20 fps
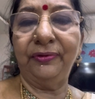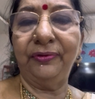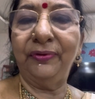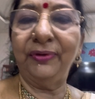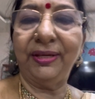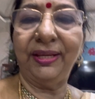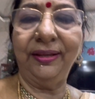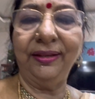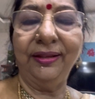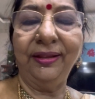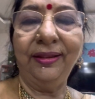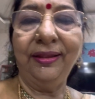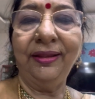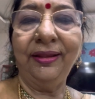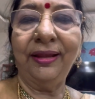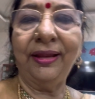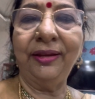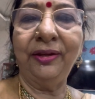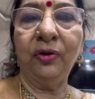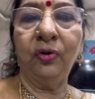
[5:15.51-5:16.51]
ஓகே
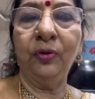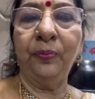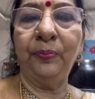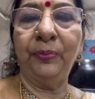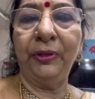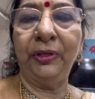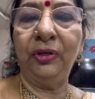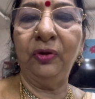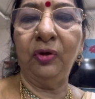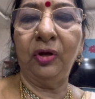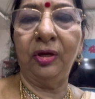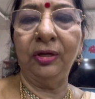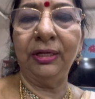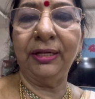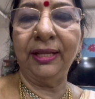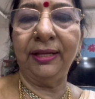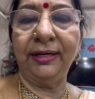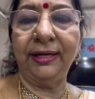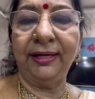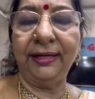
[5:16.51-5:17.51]
ஐ ஹோப் யூ ஆல்
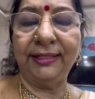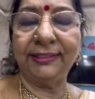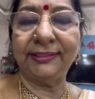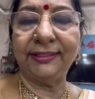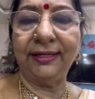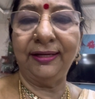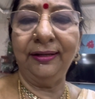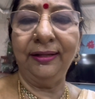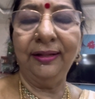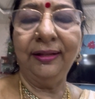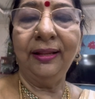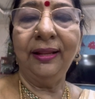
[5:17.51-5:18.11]
கேன் அண்டர்ஸ்டாண்ட்